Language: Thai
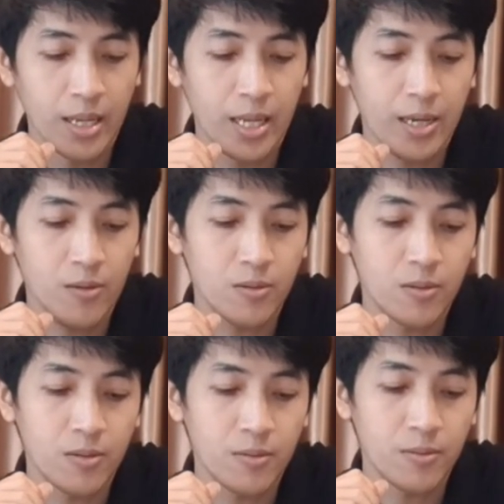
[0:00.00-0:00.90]
แล้ว
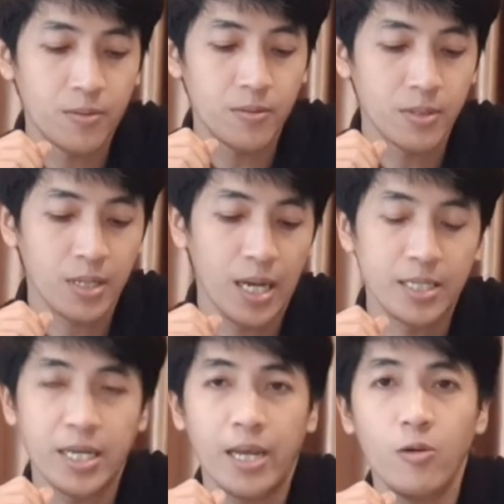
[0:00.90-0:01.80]
กา
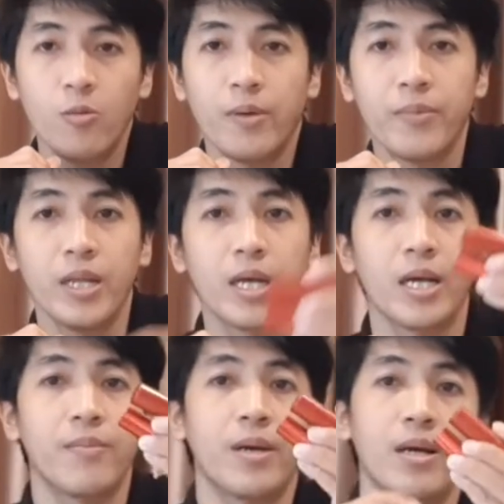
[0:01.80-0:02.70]
รใช้ลูกแบบนี้นะ
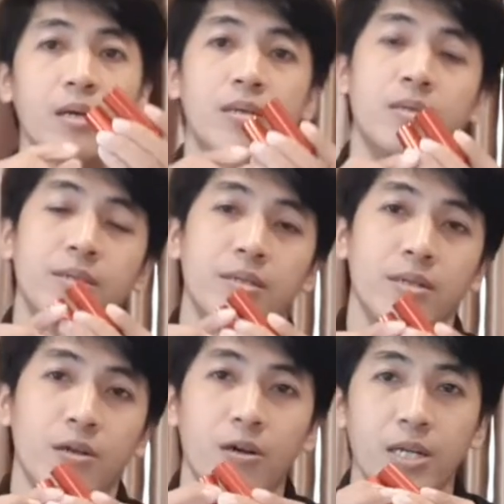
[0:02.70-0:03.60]
ครับ
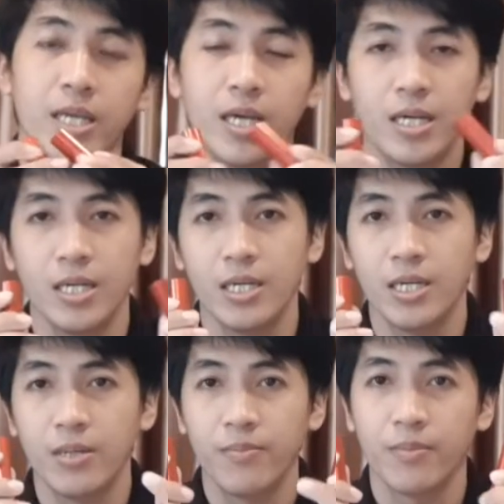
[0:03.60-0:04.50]
ข้อดีก็คือ
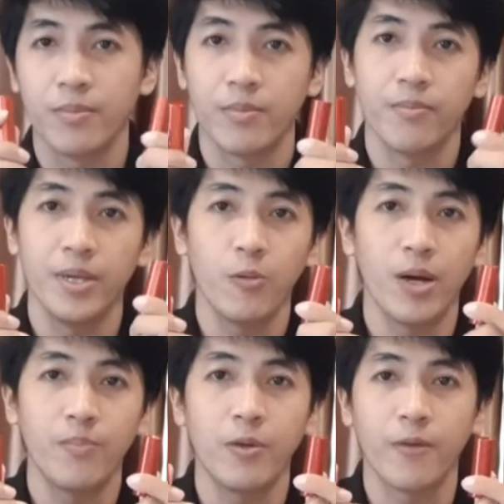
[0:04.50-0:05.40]
มีค
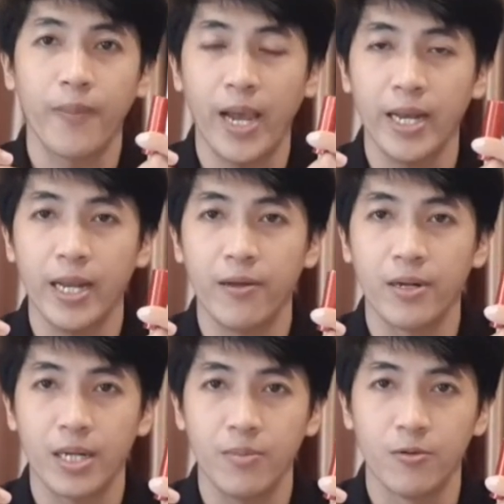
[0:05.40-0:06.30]
วามปลอดภัยแน่นอ
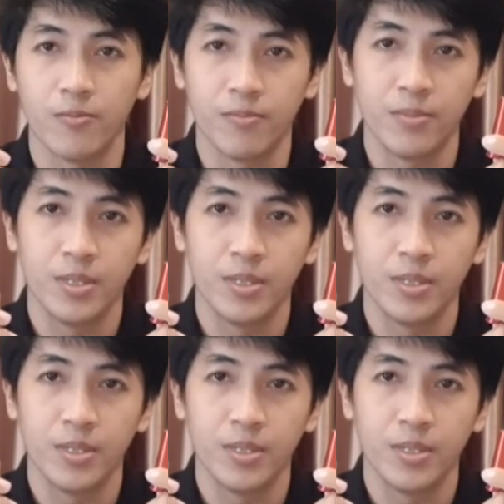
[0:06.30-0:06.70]
นครับผม